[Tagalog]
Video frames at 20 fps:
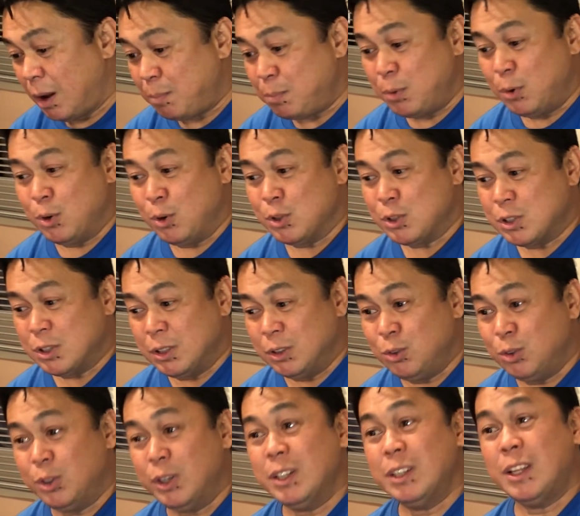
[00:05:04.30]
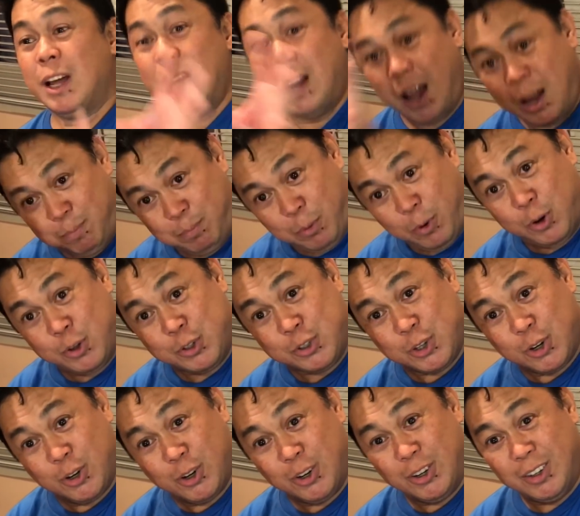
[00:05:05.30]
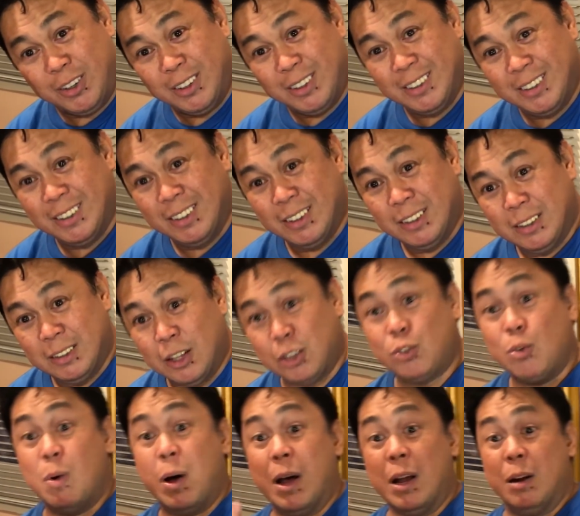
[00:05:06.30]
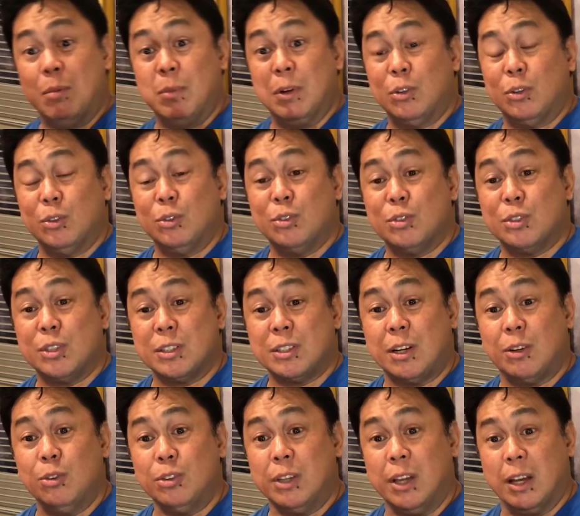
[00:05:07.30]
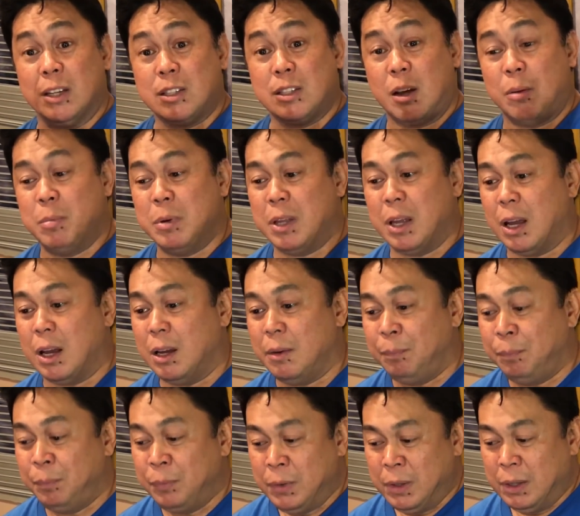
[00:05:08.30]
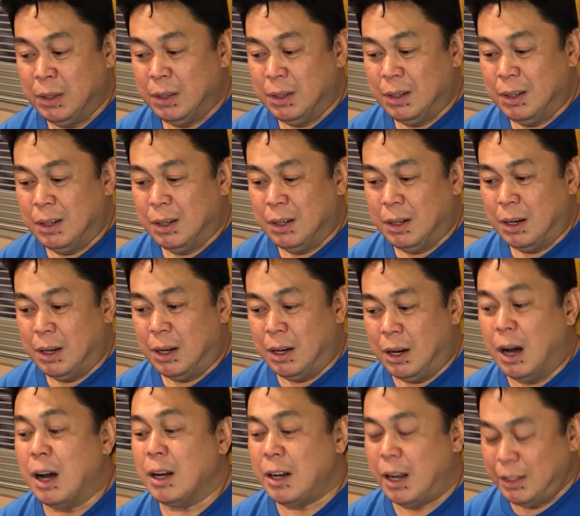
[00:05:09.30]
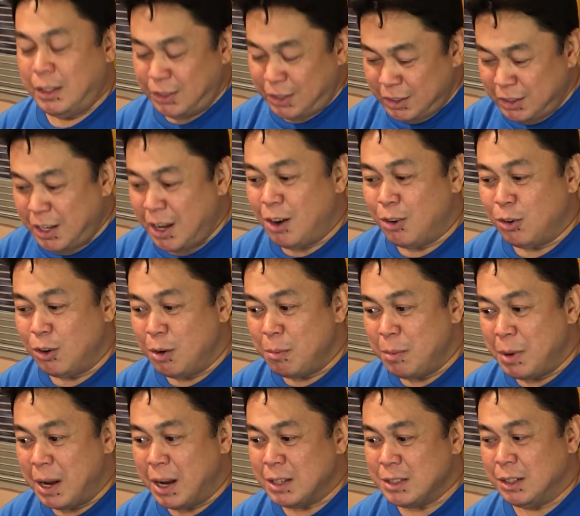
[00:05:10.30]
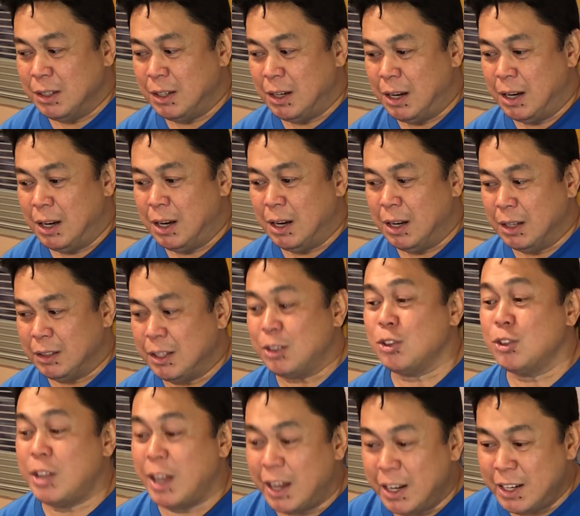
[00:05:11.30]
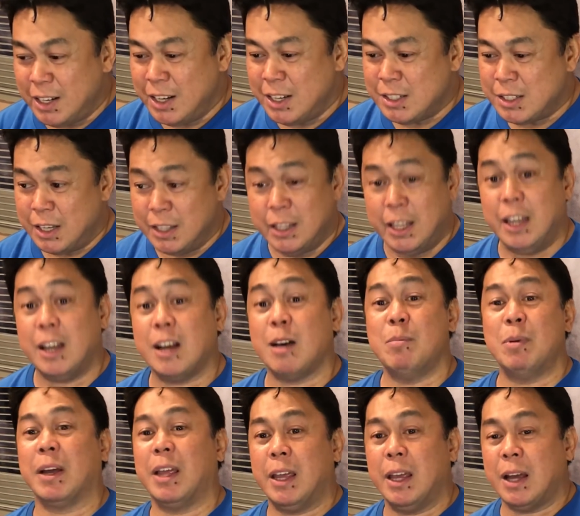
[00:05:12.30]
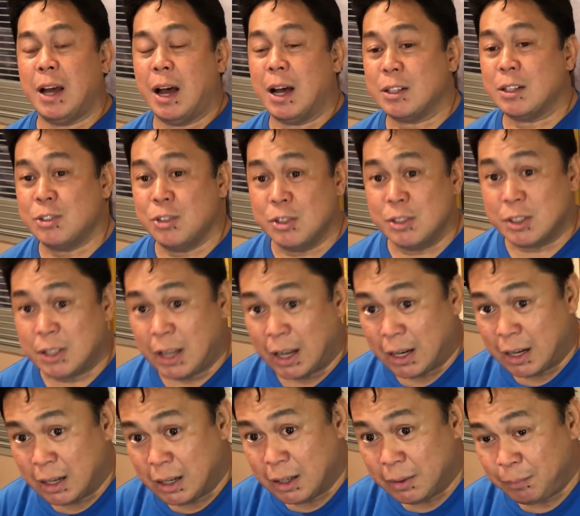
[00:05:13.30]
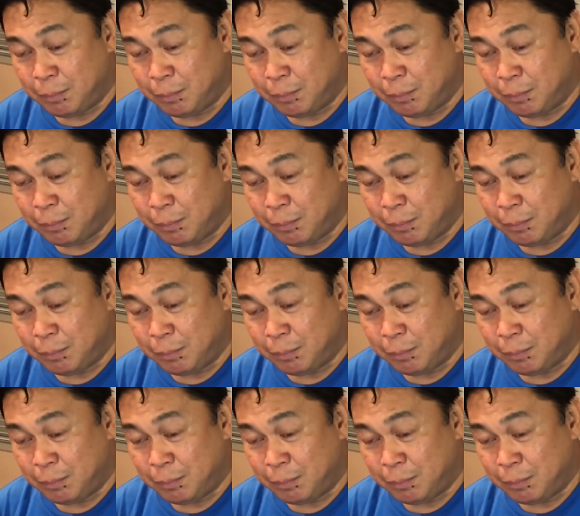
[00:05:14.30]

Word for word: Tapos, during the live portion, natuwa naman ako doon sa sagot niya. Sabi niya, ah, naintindihan ko naman, ah, Tito Dennis, hindi ka magiging action star.